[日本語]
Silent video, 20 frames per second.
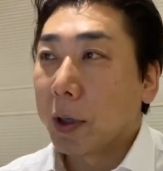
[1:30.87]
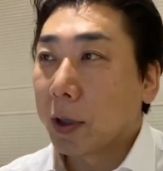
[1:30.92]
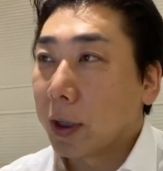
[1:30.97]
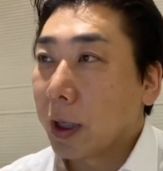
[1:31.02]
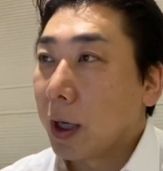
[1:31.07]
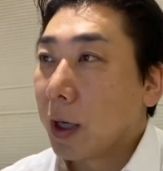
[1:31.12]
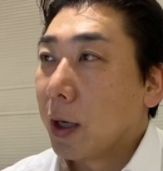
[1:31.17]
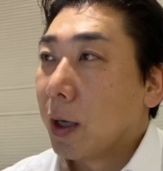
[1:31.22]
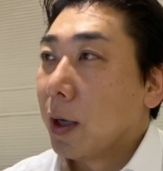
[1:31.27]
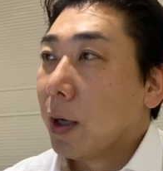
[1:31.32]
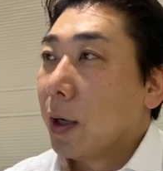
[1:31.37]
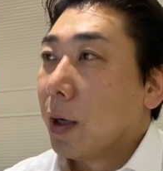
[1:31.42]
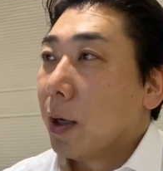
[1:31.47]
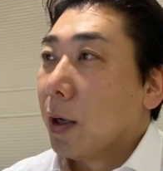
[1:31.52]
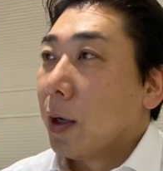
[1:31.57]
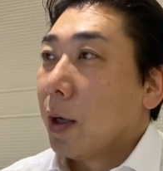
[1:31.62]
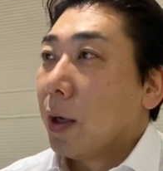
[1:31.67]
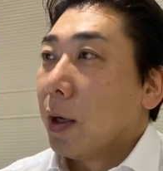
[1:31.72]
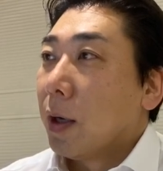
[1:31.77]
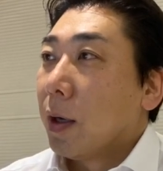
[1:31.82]
た
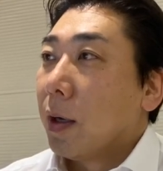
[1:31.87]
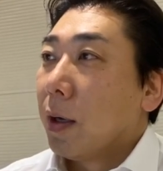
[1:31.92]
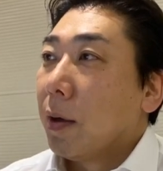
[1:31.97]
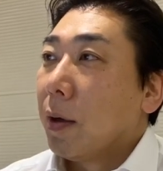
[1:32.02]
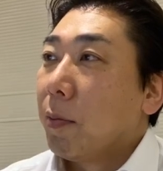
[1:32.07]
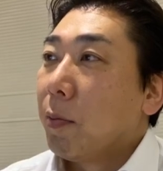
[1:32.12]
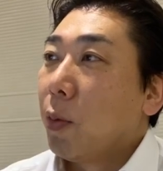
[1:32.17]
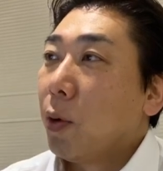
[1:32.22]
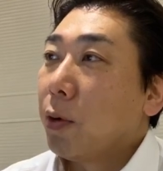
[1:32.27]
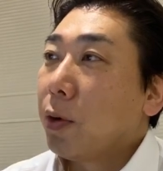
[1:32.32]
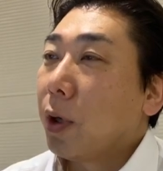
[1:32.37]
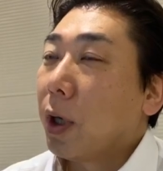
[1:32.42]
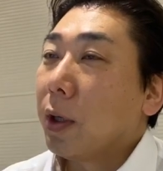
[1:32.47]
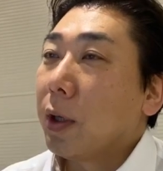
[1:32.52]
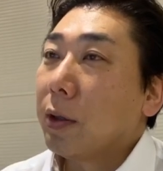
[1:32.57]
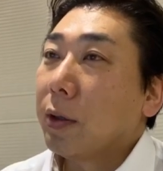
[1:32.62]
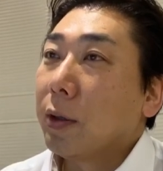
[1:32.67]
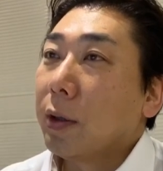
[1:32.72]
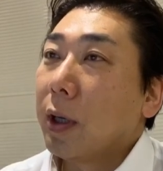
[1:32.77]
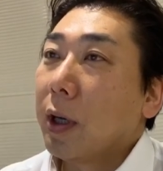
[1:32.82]
僕がで
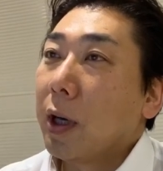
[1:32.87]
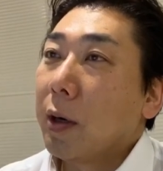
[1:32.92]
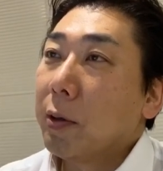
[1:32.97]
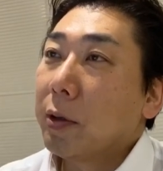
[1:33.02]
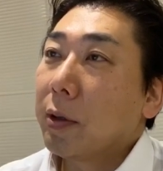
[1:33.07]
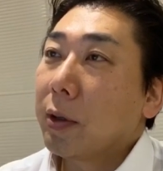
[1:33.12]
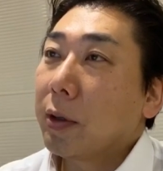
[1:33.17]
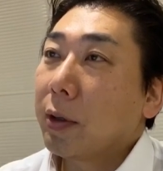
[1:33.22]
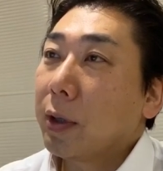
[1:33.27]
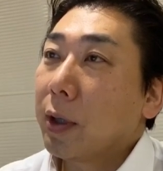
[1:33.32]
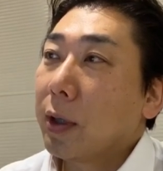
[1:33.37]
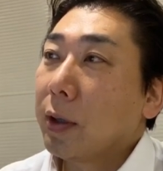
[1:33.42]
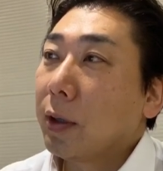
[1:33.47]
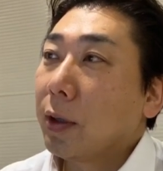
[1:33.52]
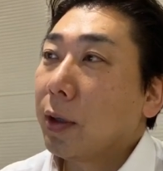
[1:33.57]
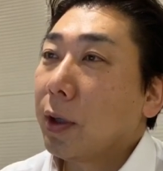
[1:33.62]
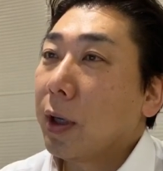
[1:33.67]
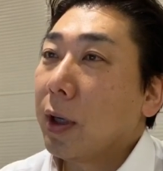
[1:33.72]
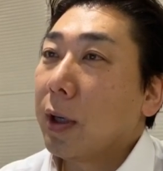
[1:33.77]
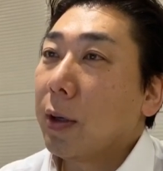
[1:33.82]
すね山崎先
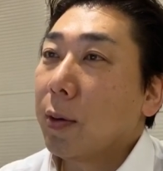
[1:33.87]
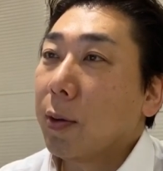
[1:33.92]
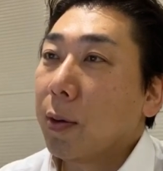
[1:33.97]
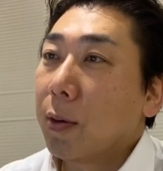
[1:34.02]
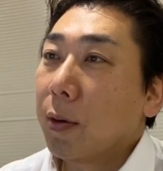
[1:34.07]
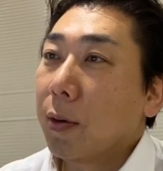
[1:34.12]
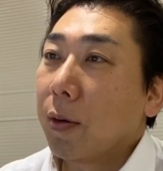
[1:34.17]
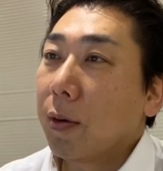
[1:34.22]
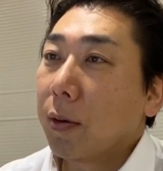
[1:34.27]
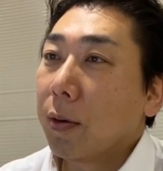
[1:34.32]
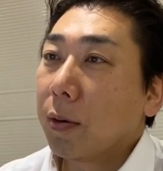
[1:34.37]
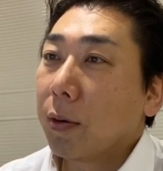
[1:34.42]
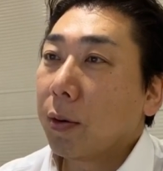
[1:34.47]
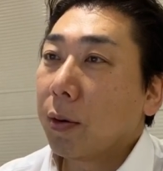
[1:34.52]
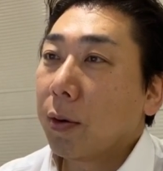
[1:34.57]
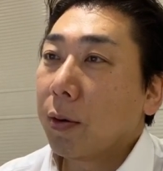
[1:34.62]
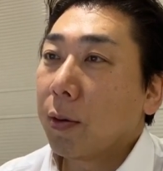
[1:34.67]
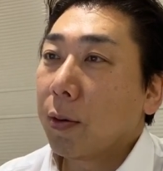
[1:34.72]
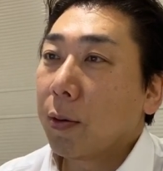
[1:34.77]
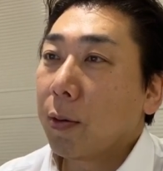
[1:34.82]
生の
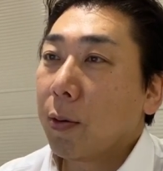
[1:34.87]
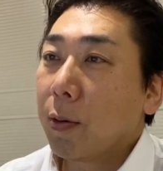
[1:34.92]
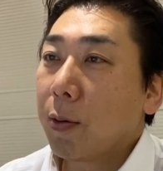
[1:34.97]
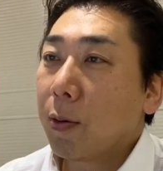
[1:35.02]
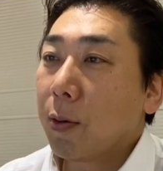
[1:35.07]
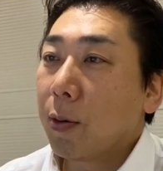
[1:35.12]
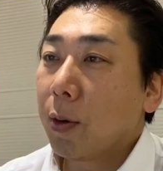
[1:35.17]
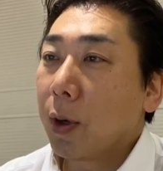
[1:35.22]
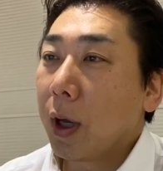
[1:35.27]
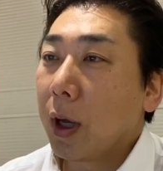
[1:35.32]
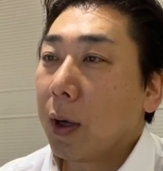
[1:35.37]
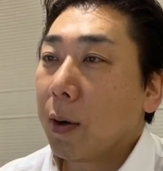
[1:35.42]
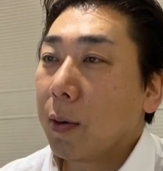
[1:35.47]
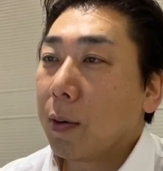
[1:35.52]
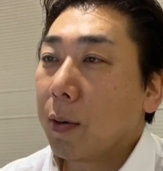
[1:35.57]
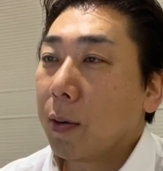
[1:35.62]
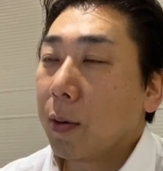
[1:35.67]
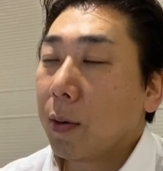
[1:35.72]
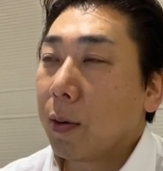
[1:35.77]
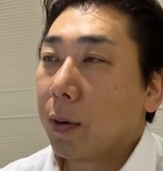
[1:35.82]
そのご講
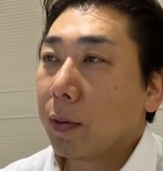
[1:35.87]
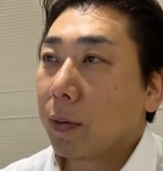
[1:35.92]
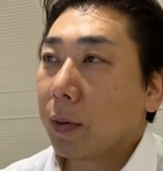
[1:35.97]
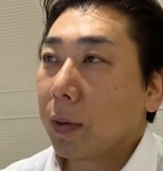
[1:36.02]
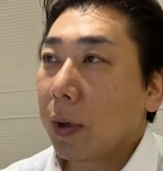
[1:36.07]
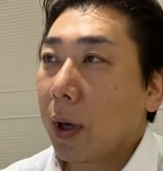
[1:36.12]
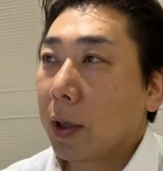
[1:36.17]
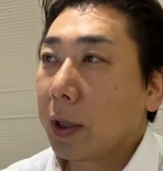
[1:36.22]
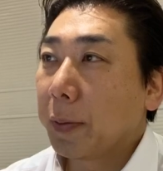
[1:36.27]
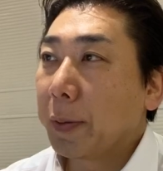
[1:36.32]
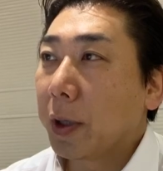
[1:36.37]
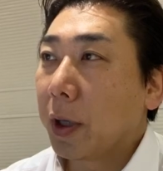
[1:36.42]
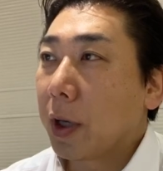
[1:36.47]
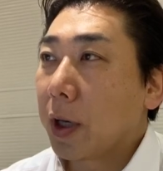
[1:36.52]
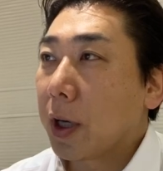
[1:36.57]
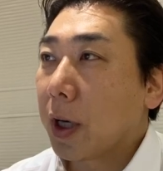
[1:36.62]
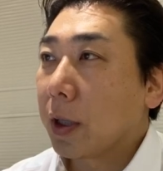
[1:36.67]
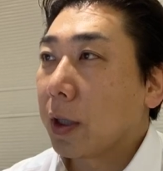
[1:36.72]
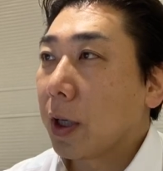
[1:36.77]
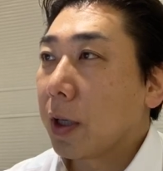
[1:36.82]
演を初めて
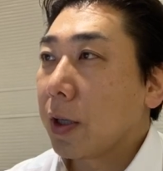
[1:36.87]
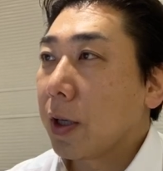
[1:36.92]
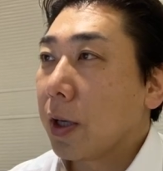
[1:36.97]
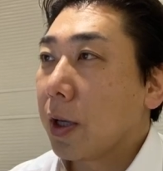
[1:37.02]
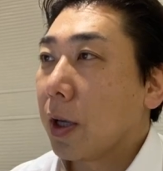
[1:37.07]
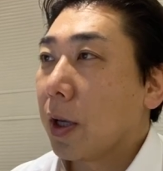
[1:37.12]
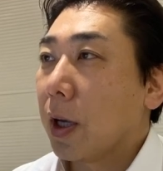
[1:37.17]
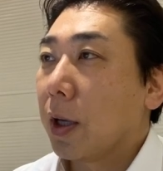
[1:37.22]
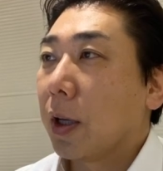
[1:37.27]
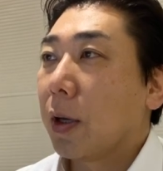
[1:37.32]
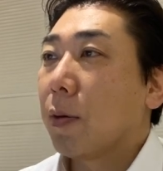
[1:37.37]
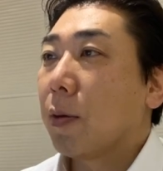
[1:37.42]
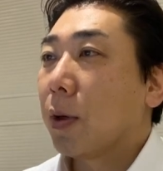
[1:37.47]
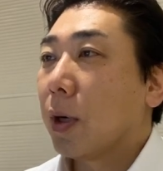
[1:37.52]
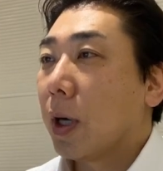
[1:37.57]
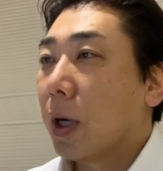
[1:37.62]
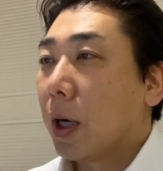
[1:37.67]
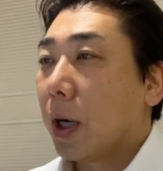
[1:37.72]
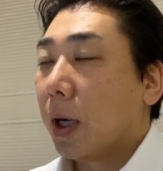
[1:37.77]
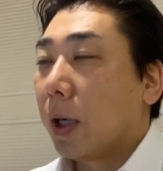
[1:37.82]
聞かさせていただいたの
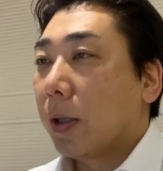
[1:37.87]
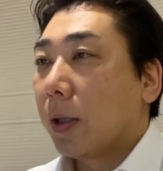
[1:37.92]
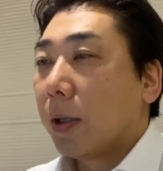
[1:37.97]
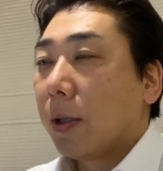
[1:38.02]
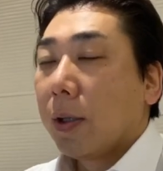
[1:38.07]
が、